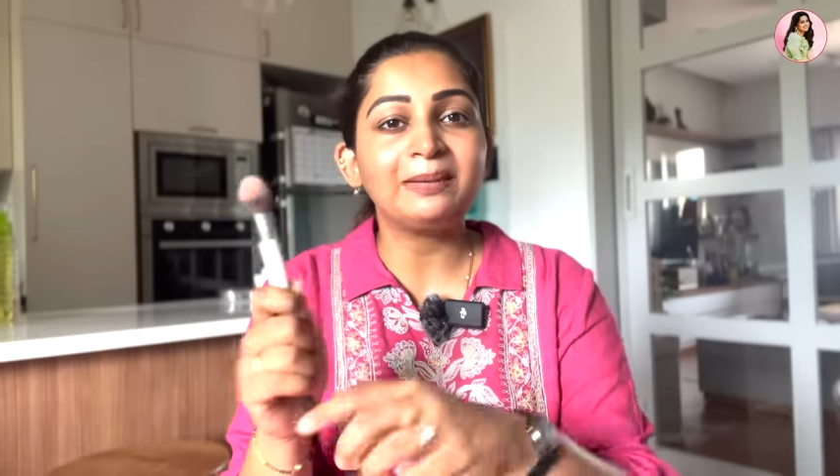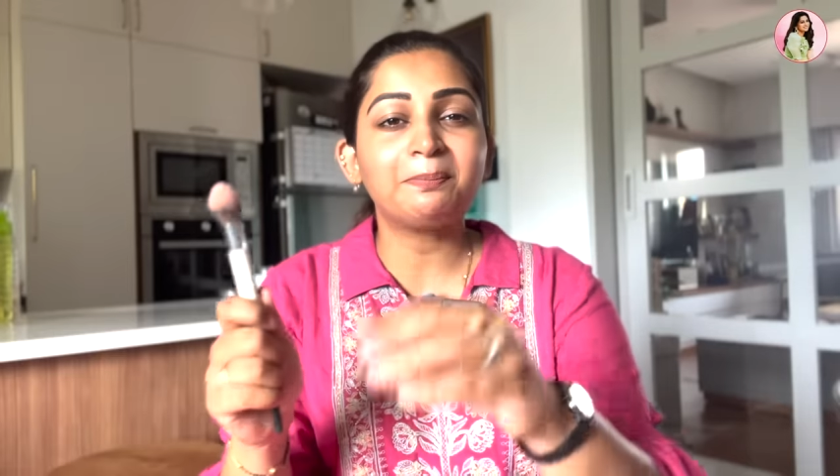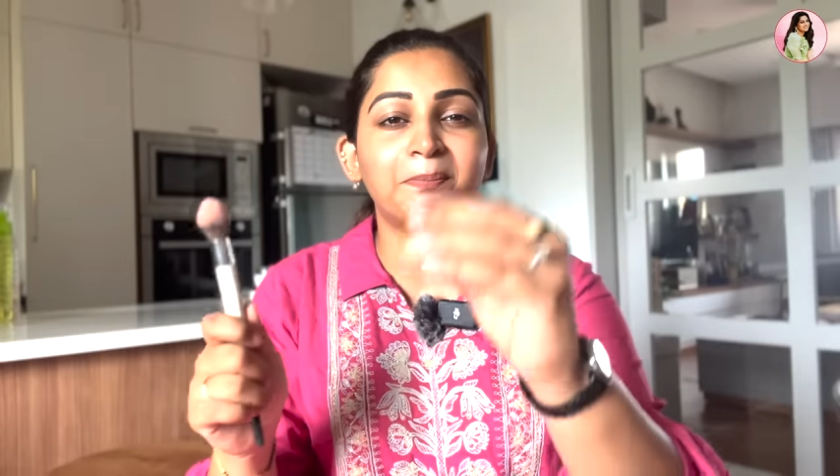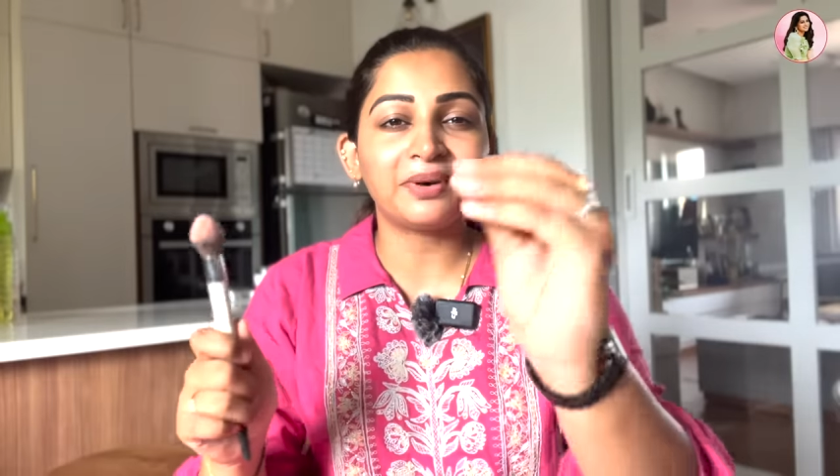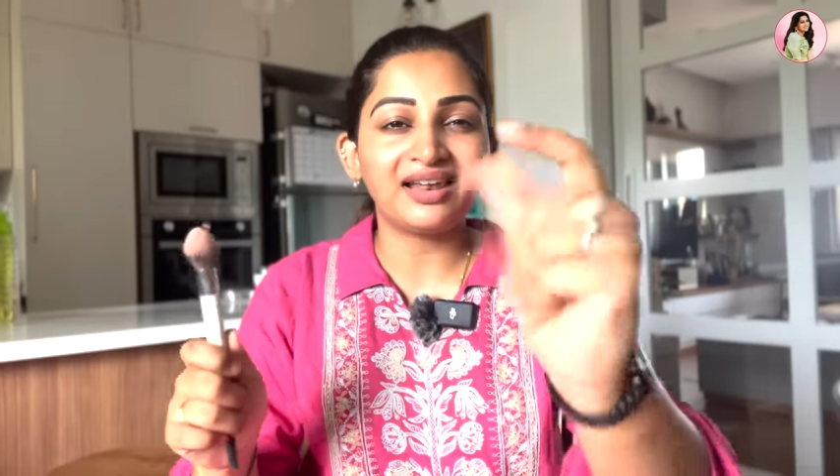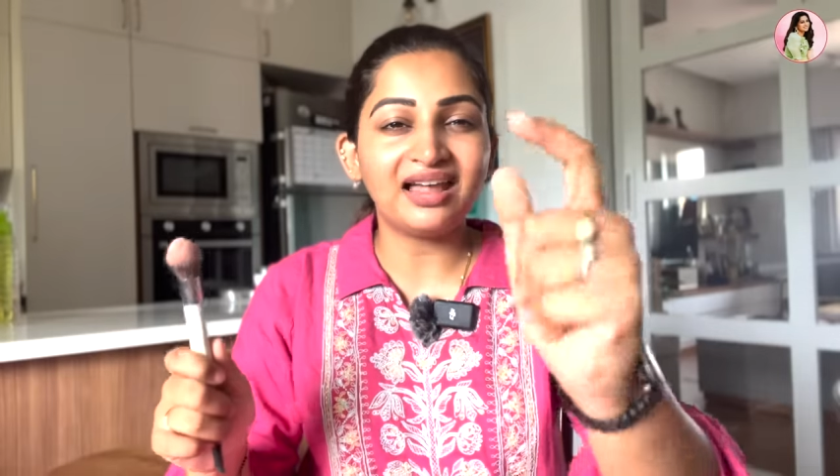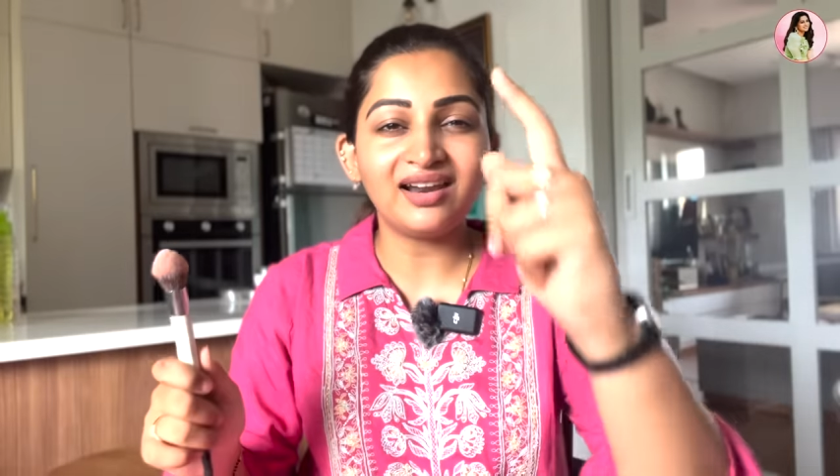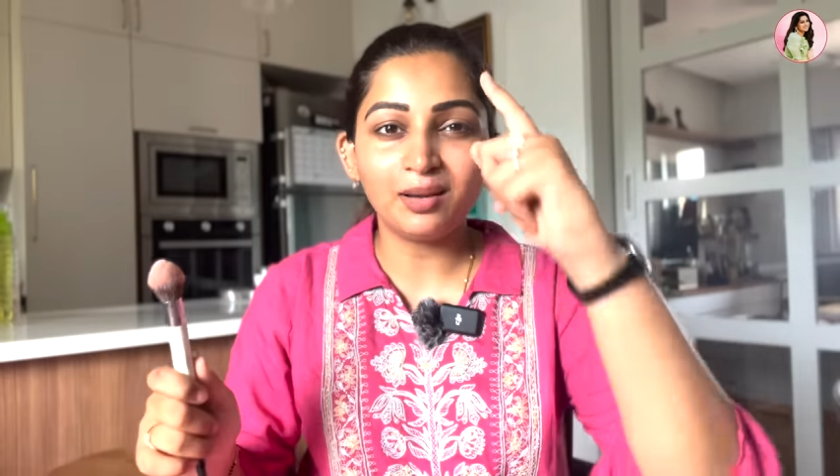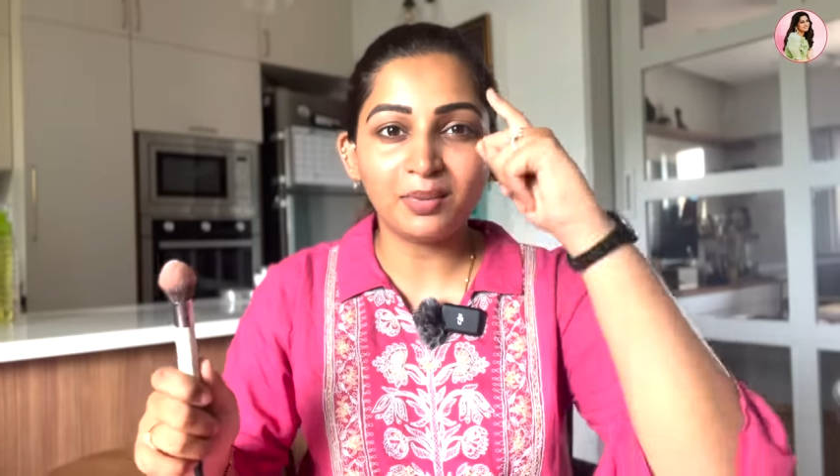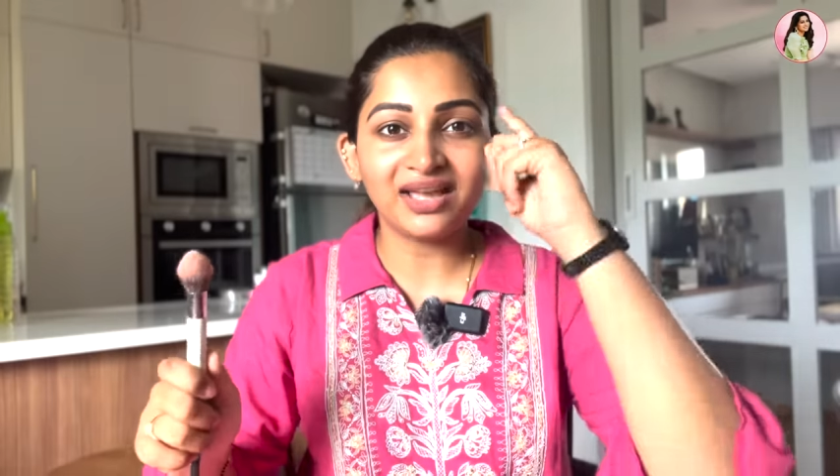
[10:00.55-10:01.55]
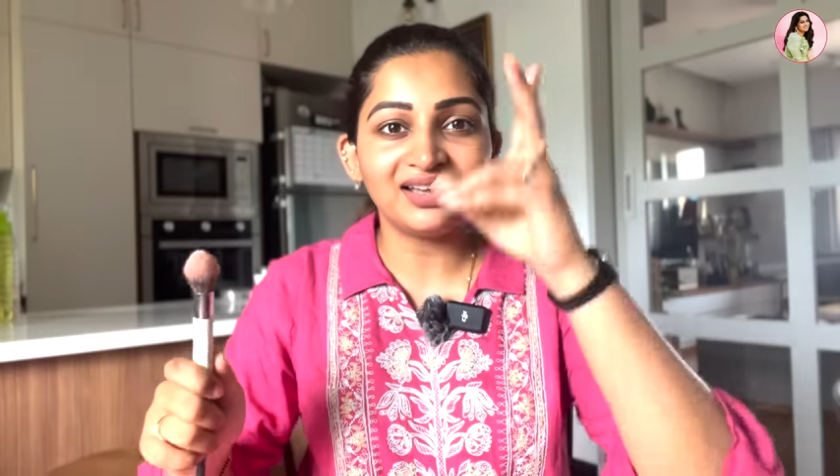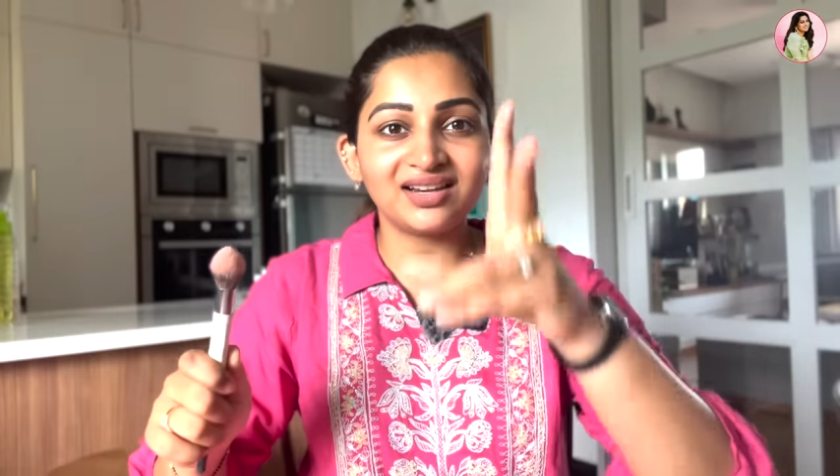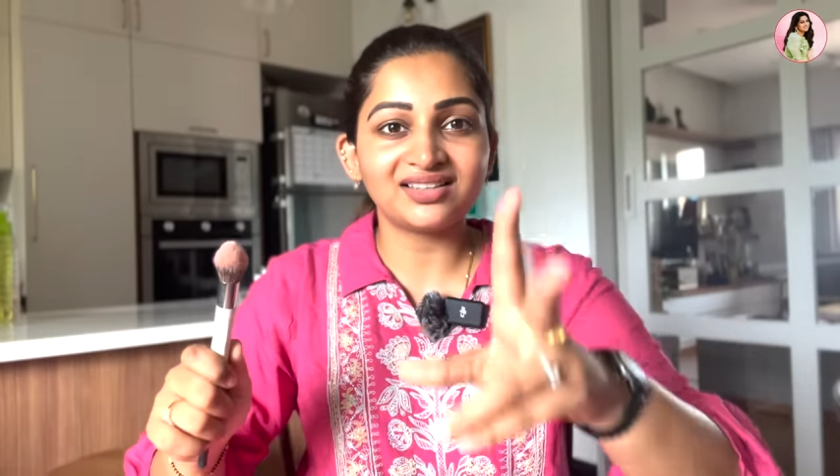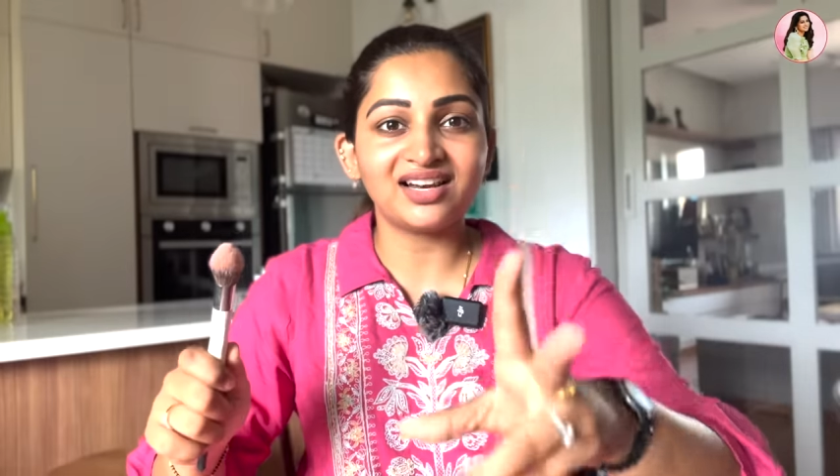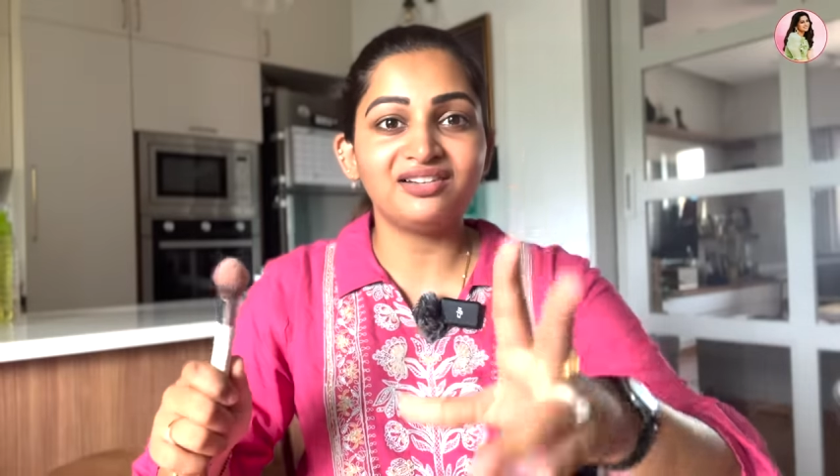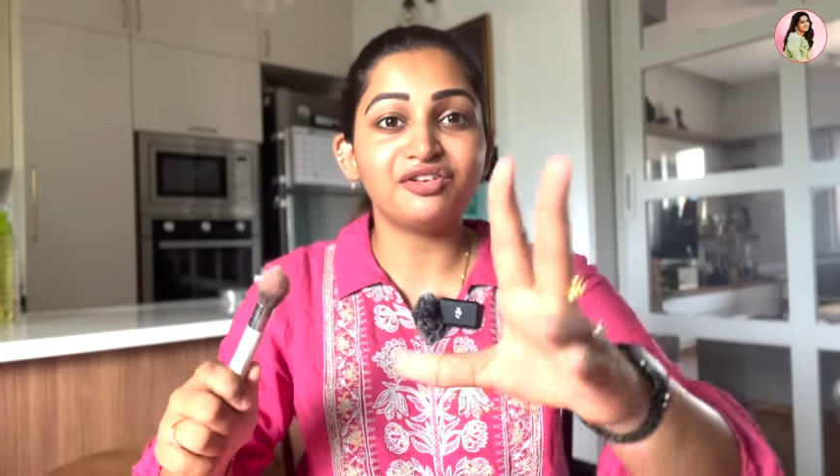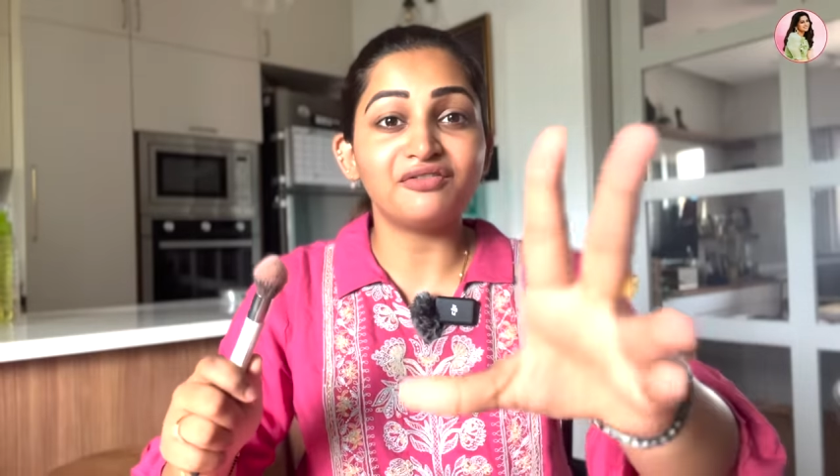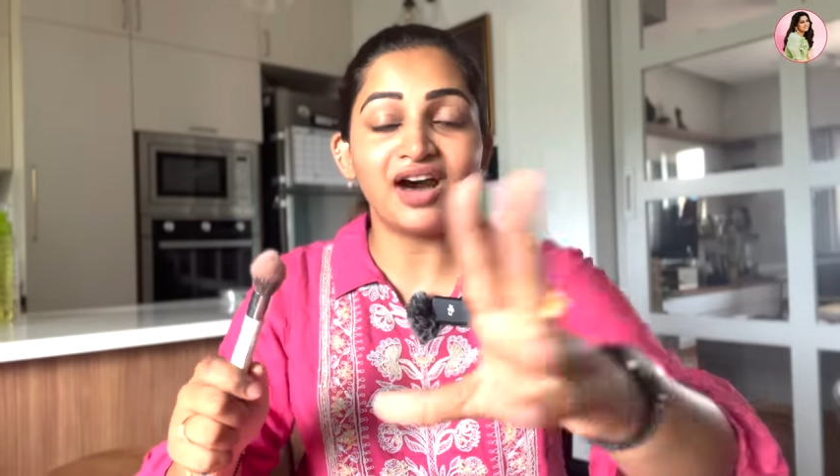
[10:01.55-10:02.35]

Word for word: இப்போல்லாம் நான் பயங்கர தெளிவு